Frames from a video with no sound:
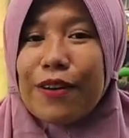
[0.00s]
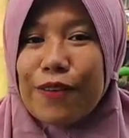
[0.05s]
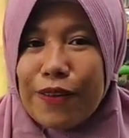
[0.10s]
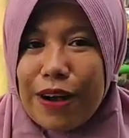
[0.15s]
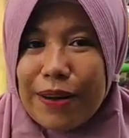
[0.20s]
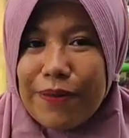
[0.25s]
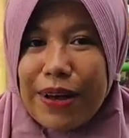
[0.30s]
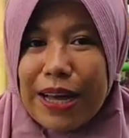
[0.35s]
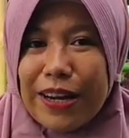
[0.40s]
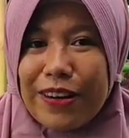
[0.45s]

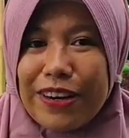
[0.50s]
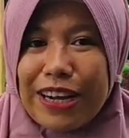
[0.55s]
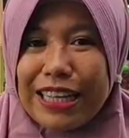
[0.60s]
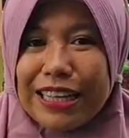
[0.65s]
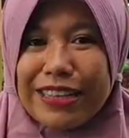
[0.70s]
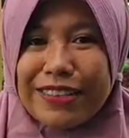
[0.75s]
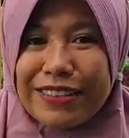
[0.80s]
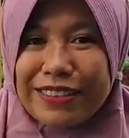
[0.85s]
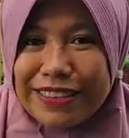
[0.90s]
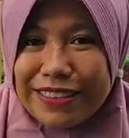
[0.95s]

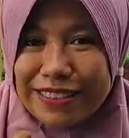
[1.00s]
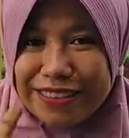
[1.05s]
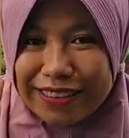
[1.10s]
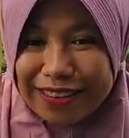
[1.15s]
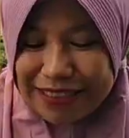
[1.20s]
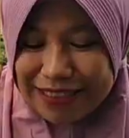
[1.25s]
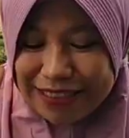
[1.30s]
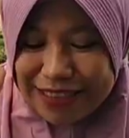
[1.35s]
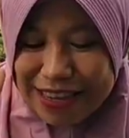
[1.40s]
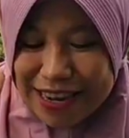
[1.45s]
wabarakatuh.
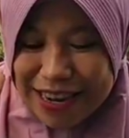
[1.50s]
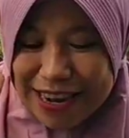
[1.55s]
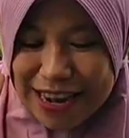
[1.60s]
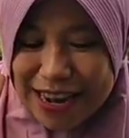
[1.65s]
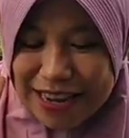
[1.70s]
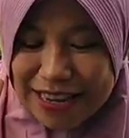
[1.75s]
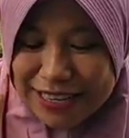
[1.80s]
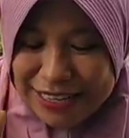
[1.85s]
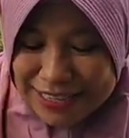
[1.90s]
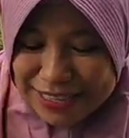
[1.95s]

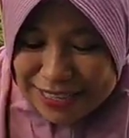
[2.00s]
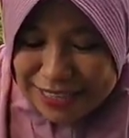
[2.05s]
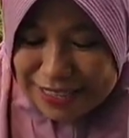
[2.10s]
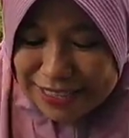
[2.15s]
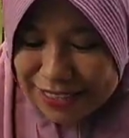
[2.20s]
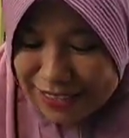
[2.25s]
Dadah.